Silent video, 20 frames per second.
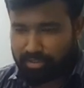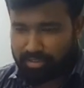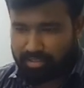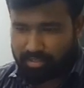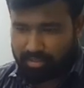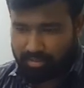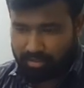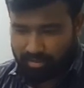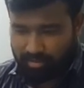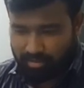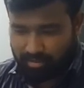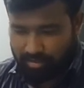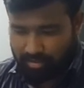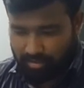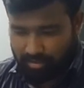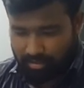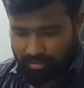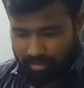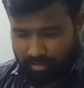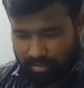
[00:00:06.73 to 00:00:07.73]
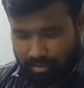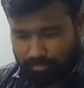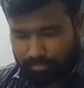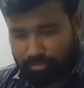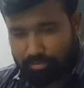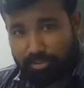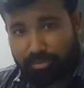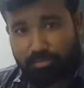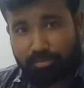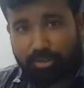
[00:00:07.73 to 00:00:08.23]
নিয়েছি
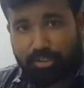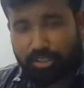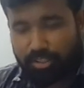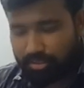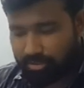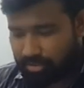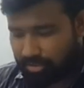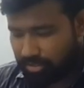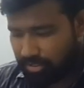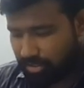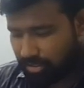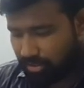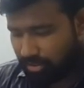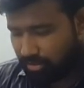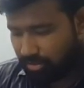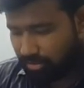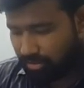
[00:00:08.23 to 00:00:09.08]
ল্যাপটপটির মডেল হচ্ছে